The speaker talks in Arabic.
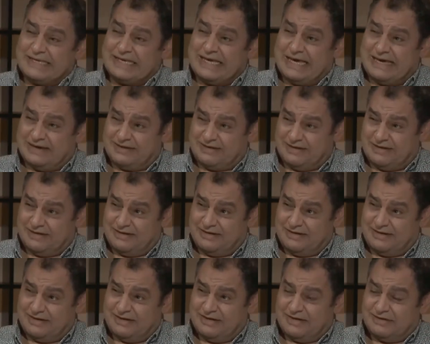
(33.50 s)
كان
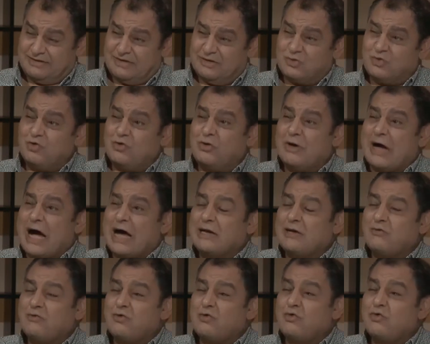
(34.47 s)
تدل
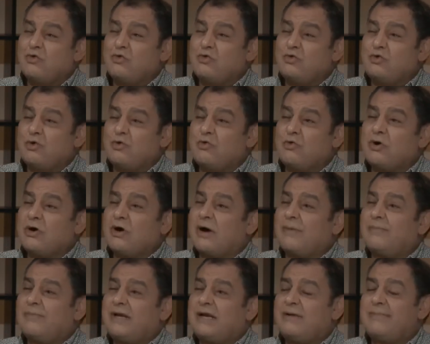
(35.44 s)
على وجوده
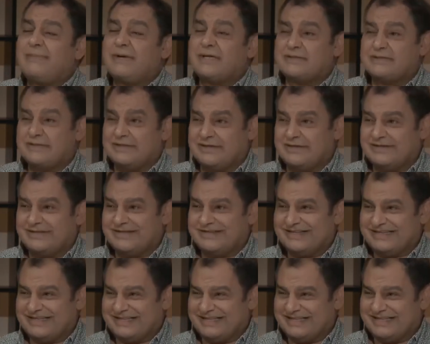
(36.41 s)
قبل البدء
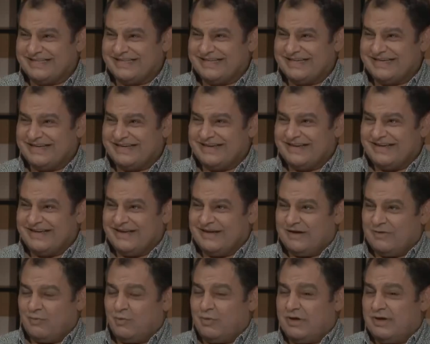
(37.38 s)

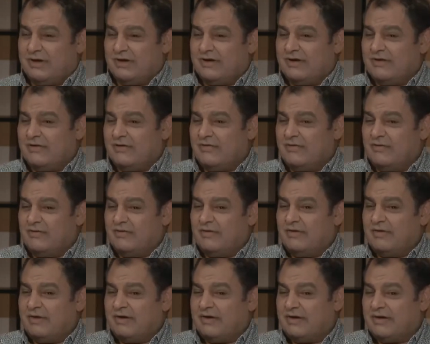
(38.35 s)
وفي
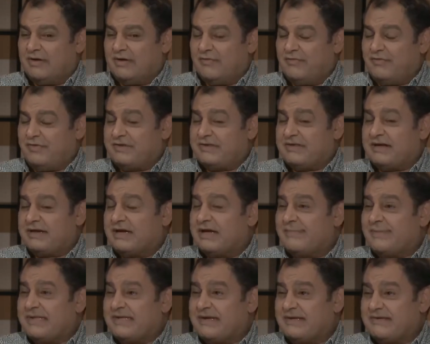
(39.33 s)
آه،
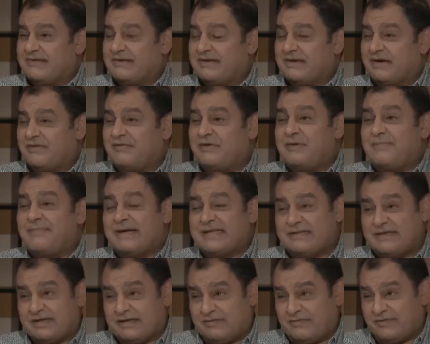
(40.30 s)
ترجمات كثيرة في
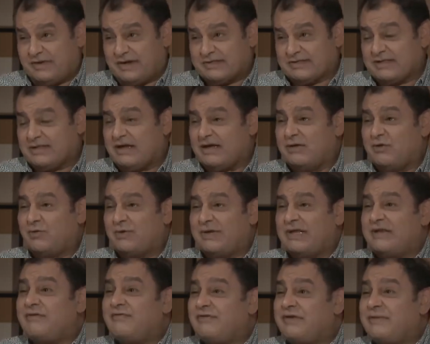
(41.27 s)
بدء في أصلها
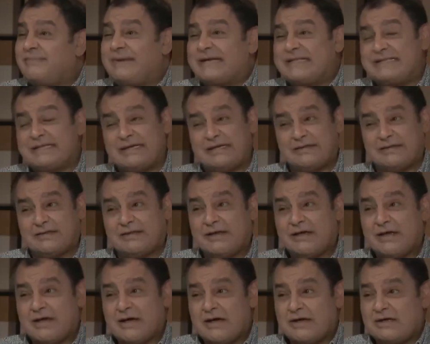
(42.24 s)
اليوناني في بدء
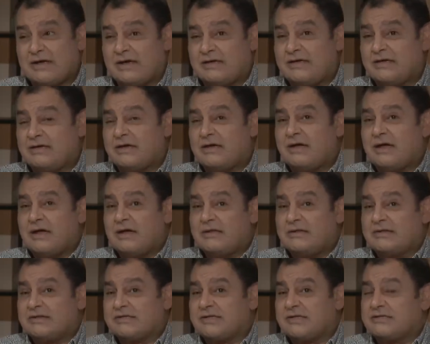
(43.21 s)
يعني
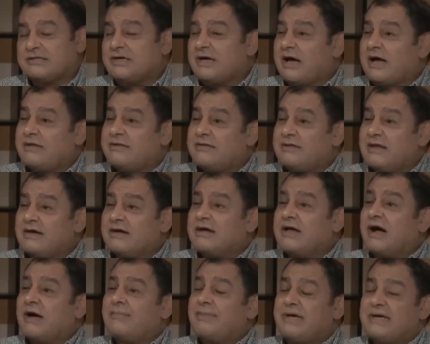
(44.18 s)
نستطيع أن
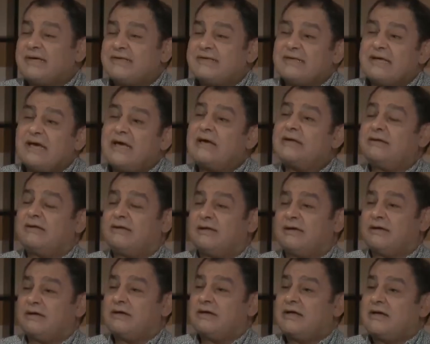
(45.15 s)
نرجع
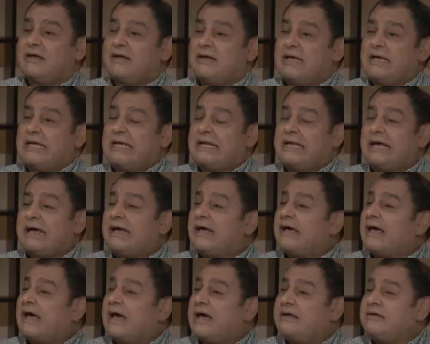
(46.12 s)
بأذهاننا إلى
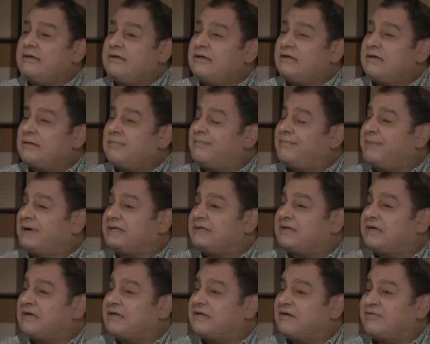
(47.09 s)
أي
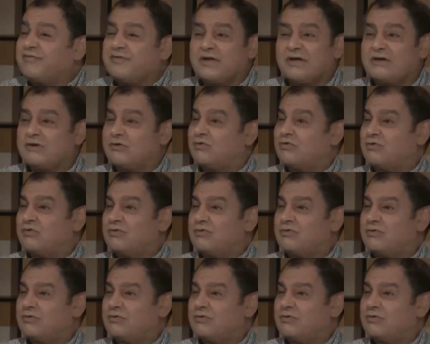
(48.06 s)
بدء نفترضه